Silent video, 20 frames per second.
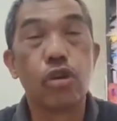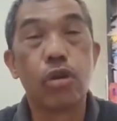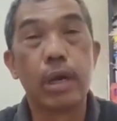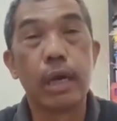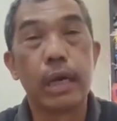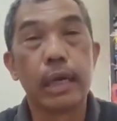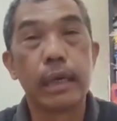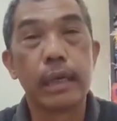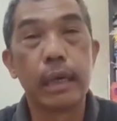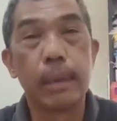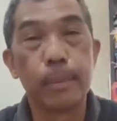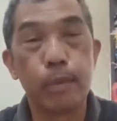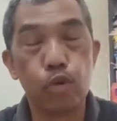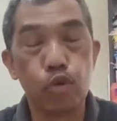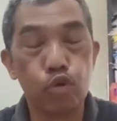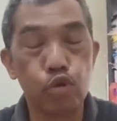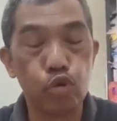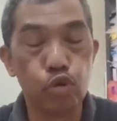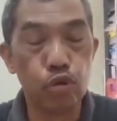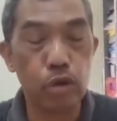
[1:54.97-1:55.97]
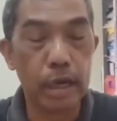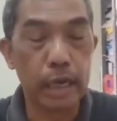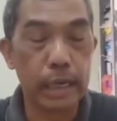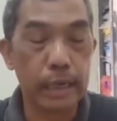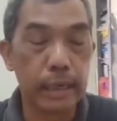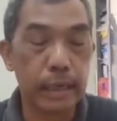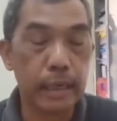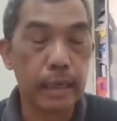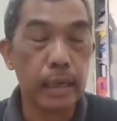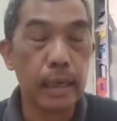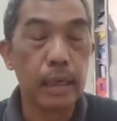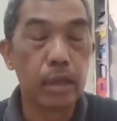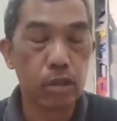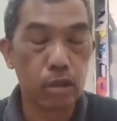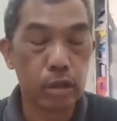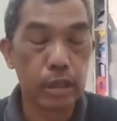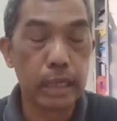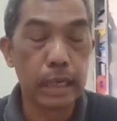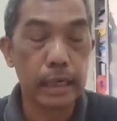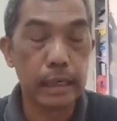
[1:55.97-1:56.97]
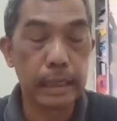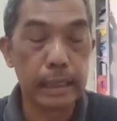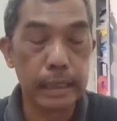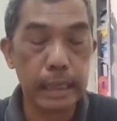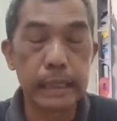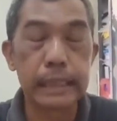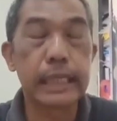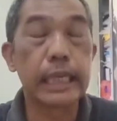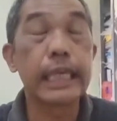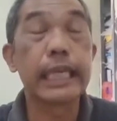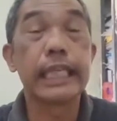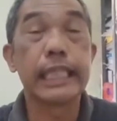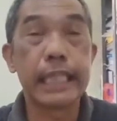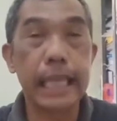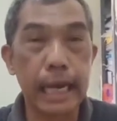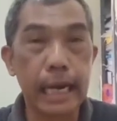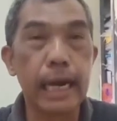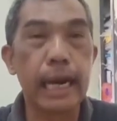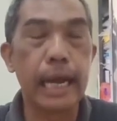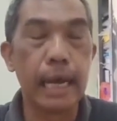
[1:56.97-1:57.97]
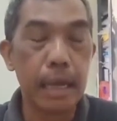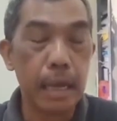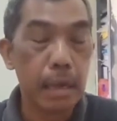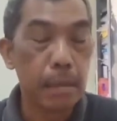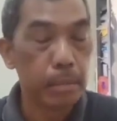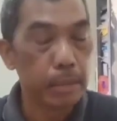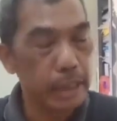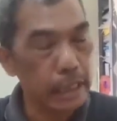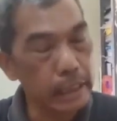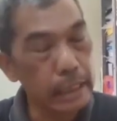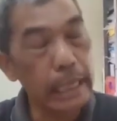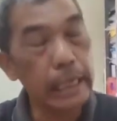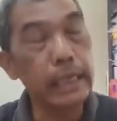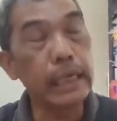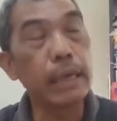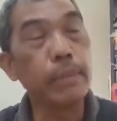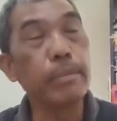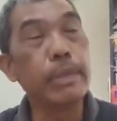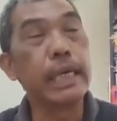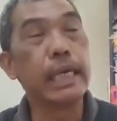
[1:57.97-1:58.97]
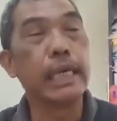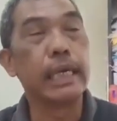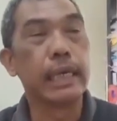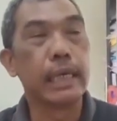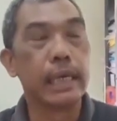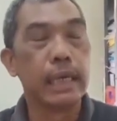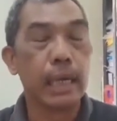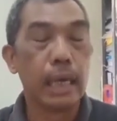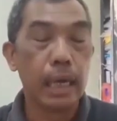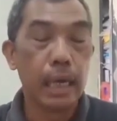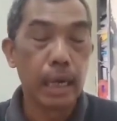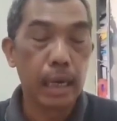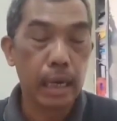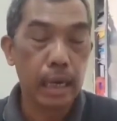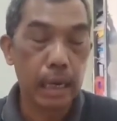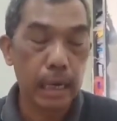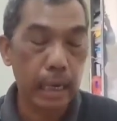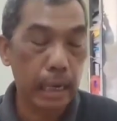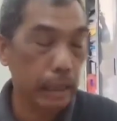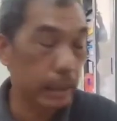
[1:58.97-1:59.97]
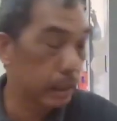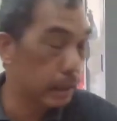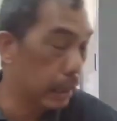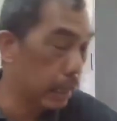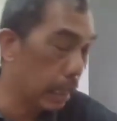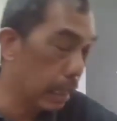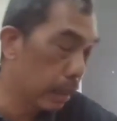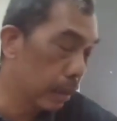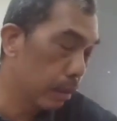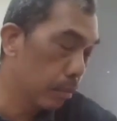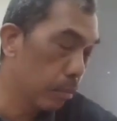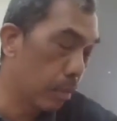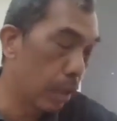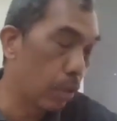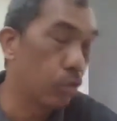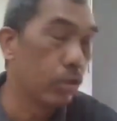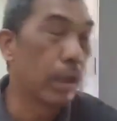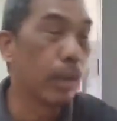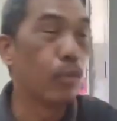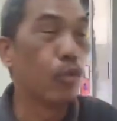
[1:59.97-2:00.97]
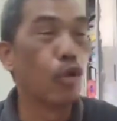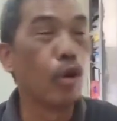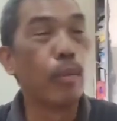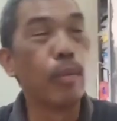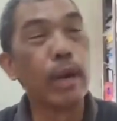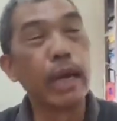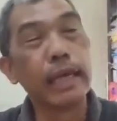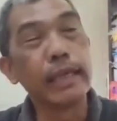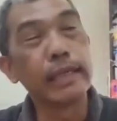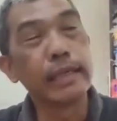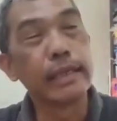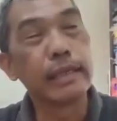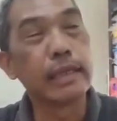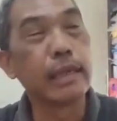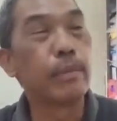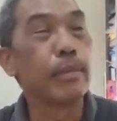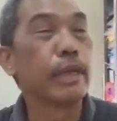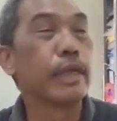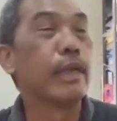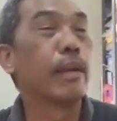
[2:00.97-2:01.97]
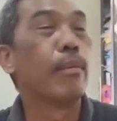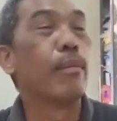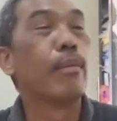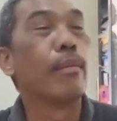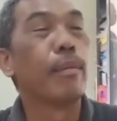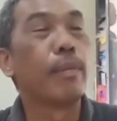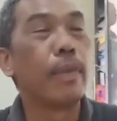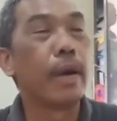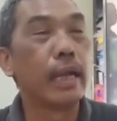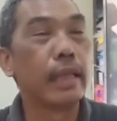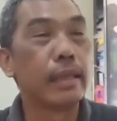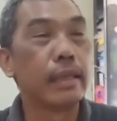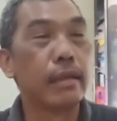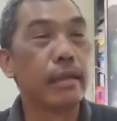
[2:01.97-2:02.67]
kunjungan, kunjungan totalnya totalnya ya sekitar lah nah. bisa jadi lebih hmm. karena sekarang baru jam 12 yeah. sampai jam masih panjang